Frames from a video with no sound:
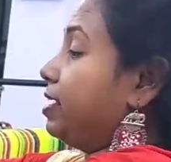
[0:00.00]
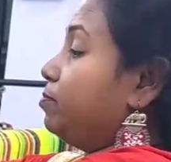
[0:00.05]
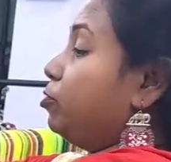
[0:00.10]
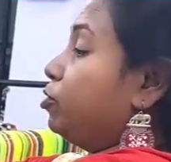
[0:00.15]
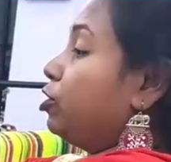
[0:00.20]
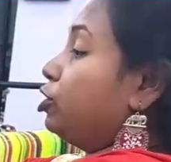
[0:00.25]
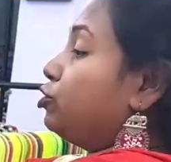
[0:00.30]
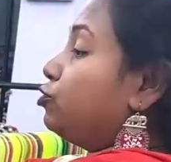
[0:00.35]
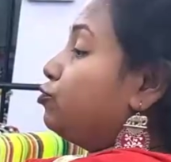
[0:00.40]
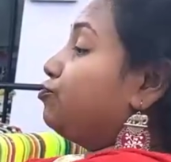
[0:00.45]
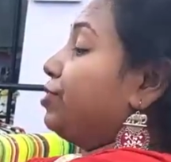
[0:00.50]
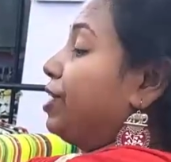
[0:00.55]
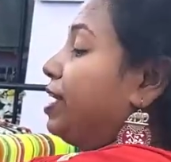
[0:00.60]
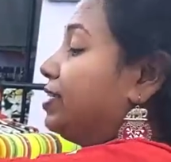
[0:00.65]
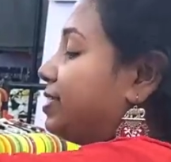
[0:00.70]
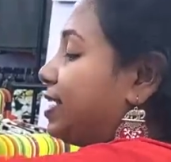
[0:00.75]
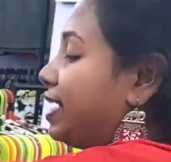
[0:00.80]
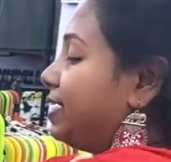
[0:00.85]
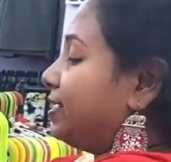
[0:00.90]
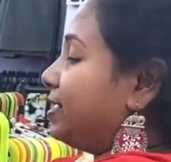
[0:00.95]
দেখব কিছু
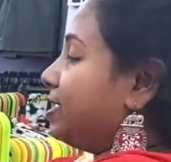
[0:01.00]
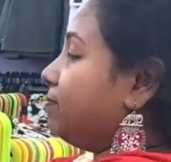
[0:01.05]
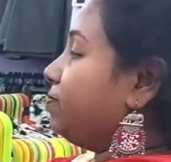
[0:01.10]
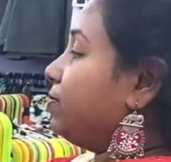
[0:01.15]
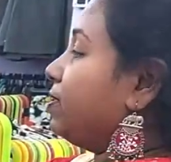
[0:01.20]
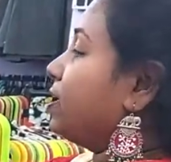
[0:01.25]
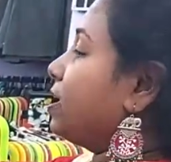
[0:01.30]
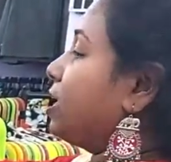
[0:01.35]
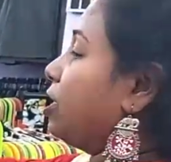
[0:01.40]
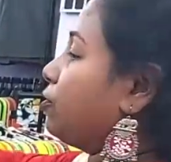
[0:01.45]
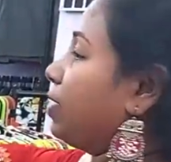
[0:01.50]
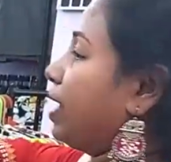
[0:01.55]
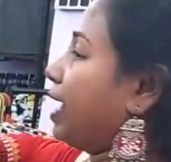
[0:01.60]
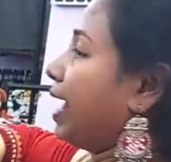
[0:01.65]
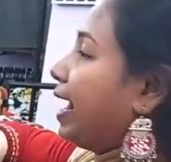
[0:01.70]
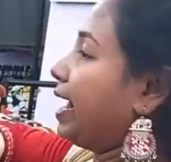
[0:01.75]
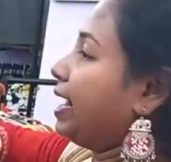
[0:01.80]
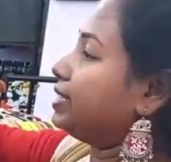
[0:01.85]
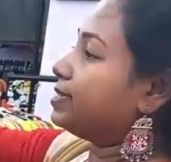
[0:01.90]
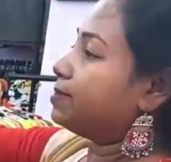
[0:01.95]
ড্রেস আইটেম কারণ
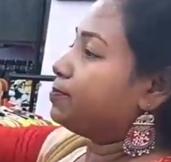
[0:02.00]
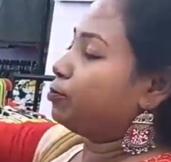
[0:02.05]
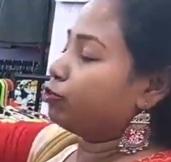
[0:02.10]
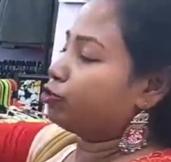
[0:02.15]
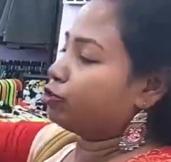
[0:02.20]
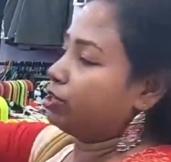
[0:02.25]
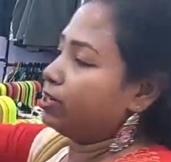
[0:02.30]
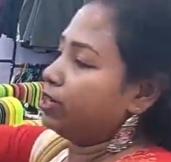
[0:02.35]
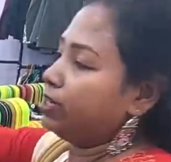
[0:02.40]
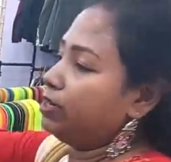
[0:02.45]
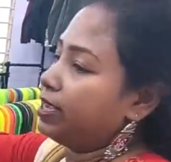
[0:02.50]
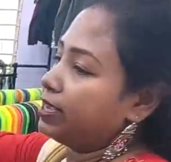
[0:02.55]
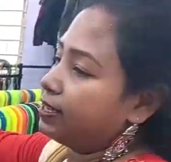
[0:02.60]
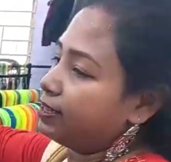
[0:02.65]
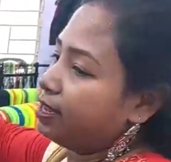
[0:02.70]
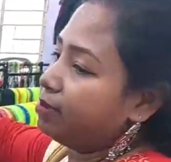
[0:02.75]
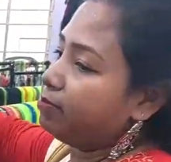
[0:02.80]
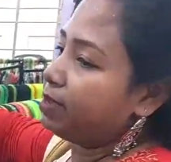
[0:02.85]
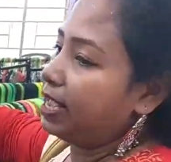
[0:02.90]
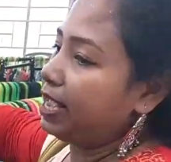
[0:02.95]
এই যে পোর্শনটা
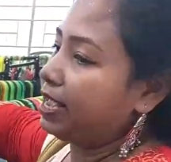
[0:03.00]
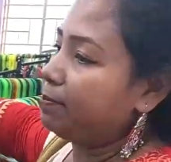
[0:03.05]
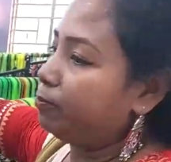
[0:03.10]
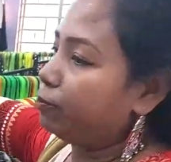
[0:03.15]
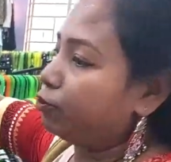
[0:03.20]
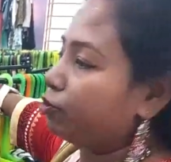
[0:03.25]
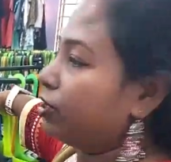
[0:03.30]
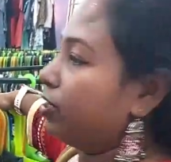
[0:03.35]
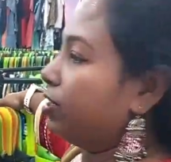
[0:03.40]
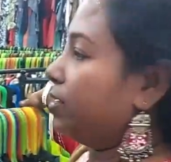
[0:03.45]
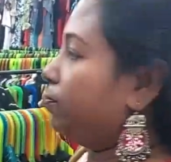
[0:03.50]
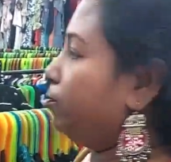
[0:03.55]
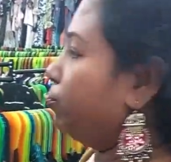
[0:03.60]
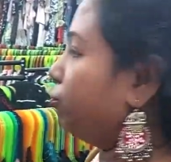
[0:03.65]
দেখতাম এই পোর্শনটা